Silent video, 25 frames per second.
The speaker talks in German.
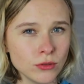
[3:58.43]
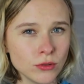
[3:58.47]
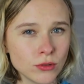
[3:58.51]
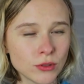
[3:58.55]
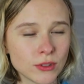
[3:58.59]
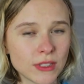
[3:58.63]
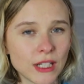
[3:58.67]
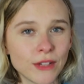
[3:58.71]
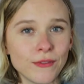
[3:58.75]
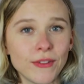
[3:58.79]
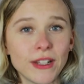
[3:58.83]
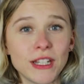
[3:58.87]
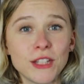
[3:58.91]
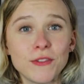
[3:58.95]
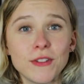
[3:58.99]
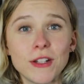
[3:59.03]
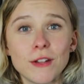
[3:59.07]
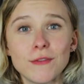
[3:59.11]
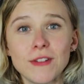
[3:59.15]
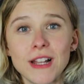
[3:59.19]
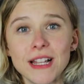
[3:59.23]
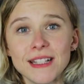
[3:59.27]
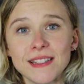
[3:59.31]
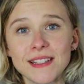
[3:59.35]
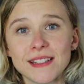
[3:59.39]
und dann werde ich wieder
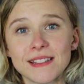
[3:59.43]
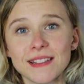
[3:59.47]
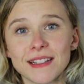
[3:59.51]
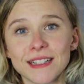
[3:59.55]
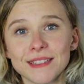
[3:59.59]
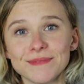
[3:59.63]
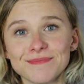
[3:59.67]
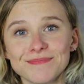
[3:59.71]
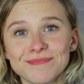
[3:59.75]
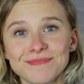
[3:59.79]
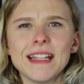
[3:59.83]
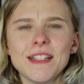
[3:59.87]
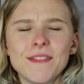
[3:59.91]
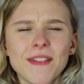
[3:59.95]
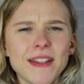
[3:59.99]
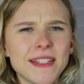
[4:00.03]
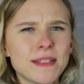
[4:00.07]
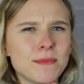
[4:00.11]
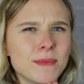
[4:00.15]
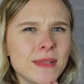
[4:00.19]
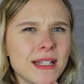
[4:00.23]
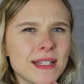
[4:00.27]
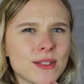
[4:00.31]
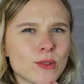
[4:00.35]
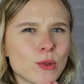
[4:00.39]
fleißig sein. Ich werde
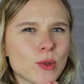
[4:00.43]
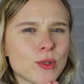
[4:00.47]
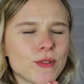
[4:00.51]
demnächst